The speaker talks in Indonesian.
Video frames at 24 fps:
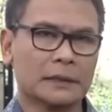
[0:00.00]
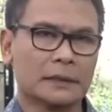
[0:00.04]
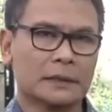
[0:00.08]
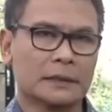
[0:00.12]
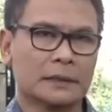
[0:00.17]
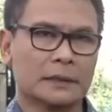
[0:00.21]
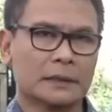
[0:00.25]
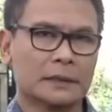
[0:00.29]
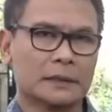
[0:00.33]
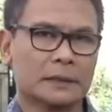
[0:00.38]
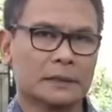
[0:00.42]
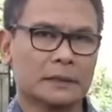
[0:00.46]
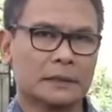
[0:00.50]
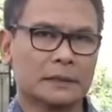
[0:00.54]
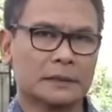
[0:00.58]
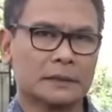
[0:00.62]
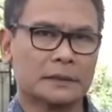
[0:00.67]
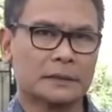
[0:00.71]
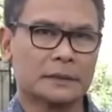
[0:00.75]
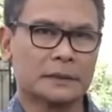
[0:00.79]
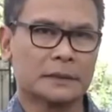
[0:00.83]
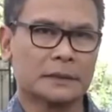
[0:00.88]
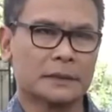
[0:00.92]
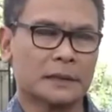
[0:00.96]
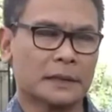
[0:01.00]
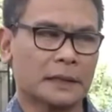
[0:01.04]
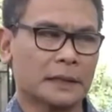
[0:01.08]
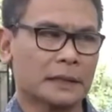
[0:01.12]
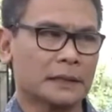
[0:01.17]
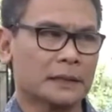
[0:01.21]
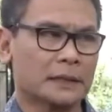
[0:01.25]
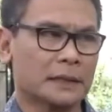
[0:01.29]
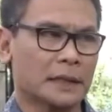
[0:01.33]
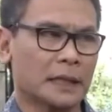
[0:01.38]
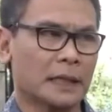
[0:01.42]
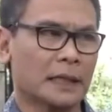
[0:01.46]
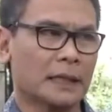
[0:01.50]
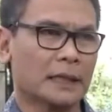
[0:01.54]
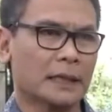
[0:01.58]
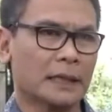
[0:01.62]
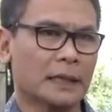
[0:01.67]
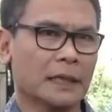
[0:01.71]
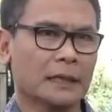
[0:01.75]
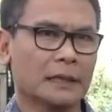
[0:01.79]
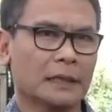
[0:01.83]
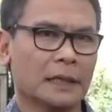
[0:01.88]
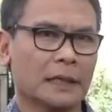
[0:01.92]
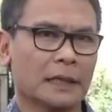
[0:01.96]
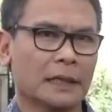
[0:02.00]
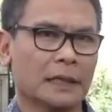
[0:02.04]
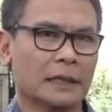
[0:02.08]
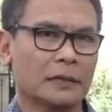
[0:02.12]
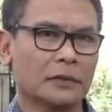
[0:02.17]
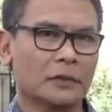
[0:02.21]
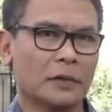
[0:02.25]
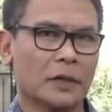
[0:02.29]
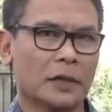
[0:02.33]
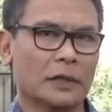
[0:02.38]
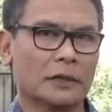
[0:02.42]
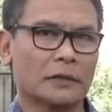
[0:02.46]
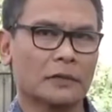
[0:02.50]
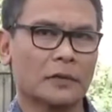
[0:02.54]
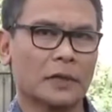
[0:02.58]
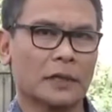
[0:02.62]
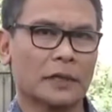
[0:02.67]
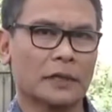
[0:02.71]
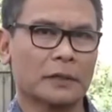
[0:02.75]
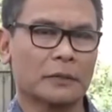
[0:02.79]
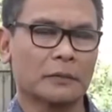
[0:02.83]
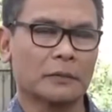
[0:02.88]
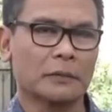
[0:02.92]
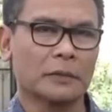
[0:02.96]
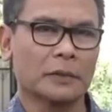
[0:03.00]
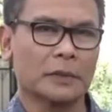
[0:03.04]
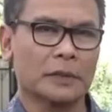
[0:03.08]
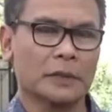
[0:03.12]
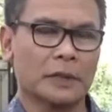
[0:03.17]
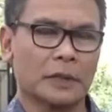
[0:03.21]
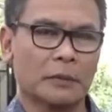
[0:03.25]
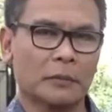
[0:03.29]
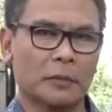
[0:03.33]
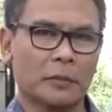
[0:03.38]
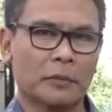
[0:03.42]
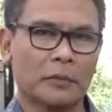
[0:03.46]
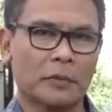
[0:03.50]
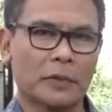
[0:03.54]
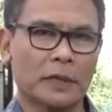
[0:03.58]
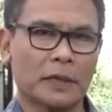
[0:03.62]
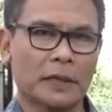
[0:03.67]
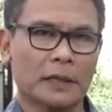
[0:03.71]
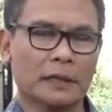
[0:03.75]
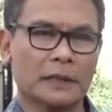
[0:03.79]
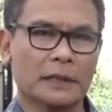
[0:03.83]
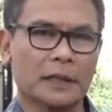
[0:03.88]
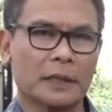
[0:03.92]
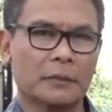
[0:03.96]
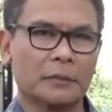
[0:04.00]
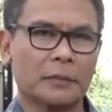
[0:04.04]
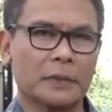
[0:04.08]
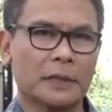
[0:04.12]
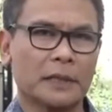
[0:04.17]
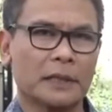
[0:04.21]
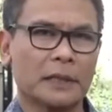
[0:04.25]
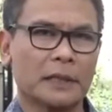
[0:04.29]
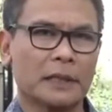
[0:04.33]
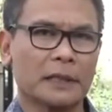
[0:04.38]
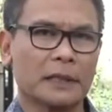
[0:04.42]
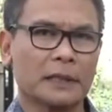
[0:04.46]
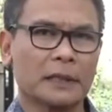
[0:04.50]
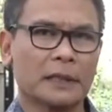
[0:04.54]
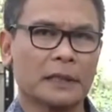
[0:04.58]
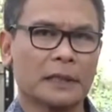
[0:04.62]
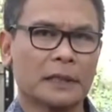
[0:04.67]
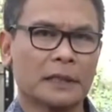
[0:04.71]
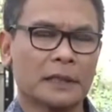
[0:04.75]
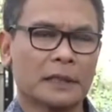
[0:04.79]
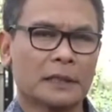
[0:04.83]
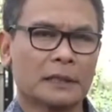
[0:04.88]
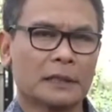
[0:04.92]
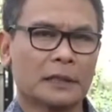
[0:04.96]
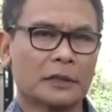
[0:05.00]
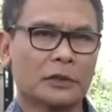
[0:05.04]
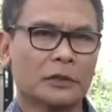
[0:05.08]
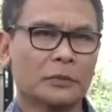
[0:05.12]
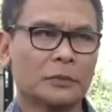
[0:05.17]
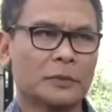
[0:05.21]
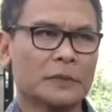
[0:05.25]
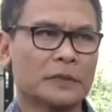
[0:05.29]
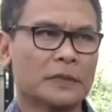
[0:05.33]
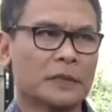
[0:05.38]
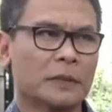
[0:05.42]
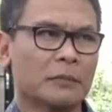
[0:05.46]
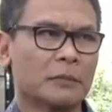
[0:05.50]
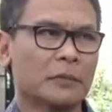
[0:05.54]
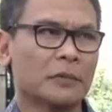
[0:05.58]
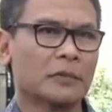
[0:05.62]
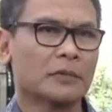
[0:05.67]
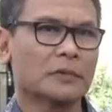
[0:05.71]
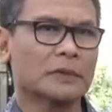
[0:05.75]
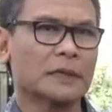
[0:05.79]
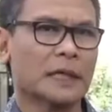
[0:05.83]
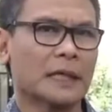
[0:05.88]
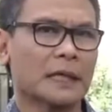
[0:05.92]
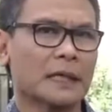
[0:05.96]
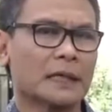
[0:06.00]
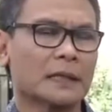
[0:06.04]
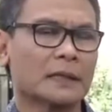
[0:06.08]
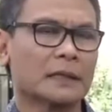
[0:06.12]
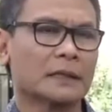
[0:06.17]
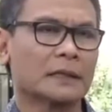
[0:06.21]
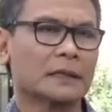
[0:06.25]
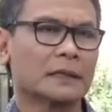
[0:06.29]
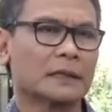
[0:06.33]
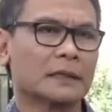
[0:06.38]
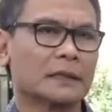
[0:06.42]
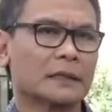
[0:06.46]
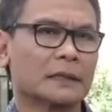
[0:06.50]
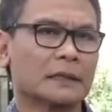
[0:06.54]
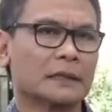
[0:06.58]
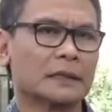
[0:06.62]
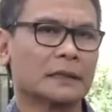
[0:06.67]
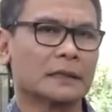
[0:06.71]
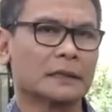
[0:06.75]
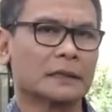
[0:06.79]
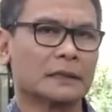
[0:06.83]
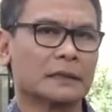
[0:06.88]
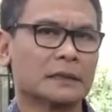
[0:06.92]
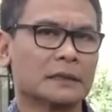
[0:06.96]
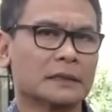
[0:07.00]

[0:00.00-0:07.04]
eh, sejenisnya ya ada aturan-aturan tidak membolehkan tetapi ini tentu bisa merusak eh,